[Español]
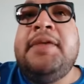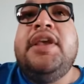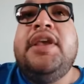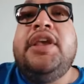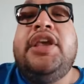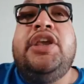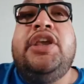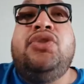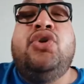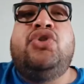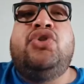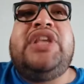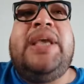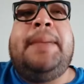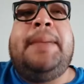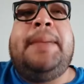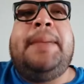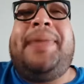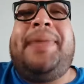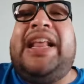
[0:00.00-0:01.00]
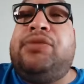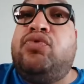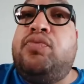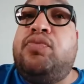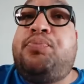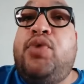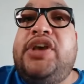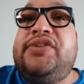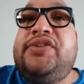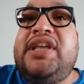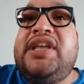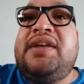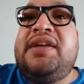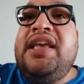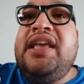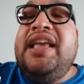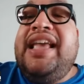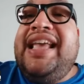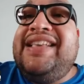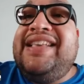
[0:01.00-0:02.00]
y no se presupuesta
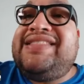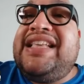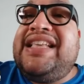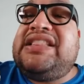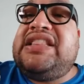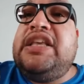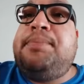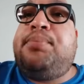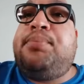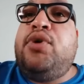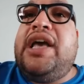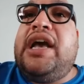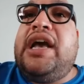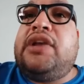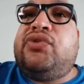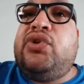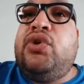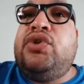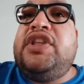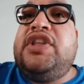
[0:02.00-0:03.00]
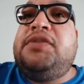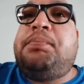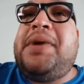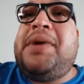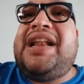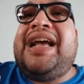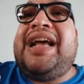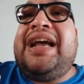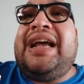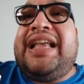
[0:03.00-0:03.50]
este tipo de acciones para